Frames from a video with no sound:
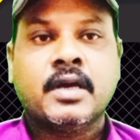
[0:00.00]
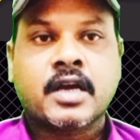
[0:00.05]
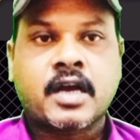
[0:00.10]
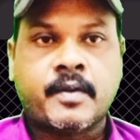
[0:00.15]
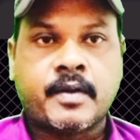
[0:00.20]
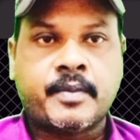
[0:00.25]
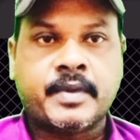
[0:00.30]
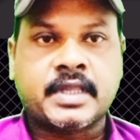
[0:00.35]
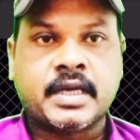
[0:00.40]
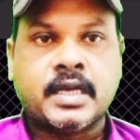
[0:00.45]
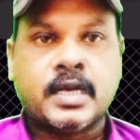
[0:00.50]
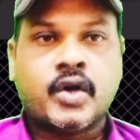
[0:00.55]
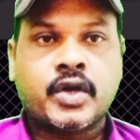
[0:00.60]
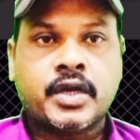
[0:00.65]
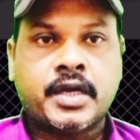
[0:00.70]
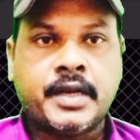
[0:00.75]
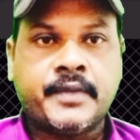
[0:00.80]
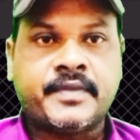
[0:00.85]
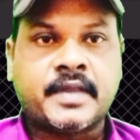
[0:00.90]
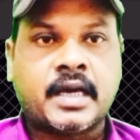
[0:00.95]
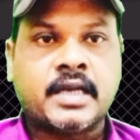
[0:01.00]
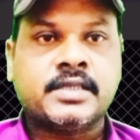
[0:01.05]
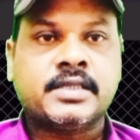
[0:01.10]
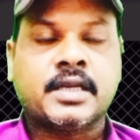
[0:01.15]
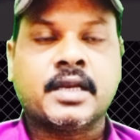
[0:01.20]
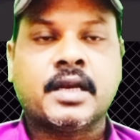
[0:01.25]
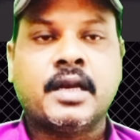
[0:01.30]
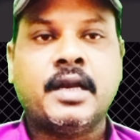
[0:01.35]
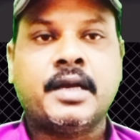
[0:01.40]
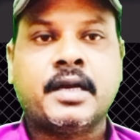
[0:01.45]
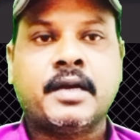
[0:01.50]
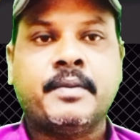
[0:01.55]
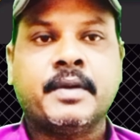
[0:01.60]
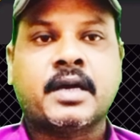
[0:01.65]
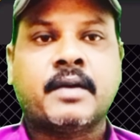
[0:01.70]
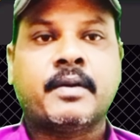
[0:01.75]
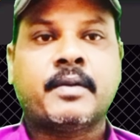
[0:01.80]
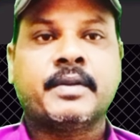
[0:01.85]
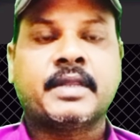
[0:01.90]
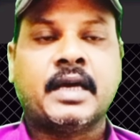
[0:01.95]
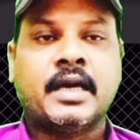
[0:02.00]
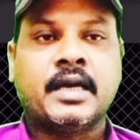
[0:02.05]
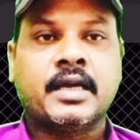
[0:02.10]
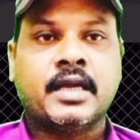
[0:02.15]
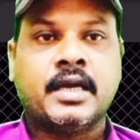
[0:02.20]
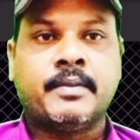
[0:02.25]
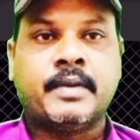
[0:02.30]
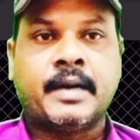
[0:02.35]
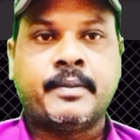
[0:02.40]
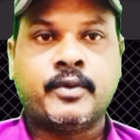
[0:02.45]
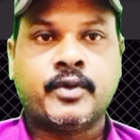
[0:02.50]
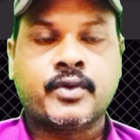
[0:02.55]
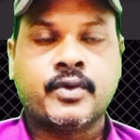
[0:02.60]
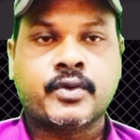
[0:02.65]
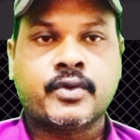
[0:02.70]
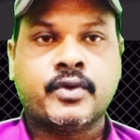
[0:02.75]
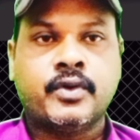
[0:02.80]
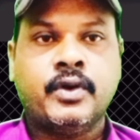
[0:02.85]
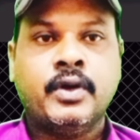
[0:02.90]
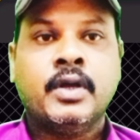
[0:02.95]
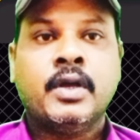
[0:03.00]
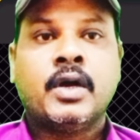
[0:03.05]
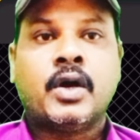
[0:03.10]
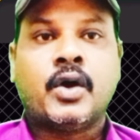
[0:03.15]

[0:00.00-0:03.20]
खबर बताने और गिरफ्तारी से रिलेटेड भी खबर बताएंगे हम आप लोगों को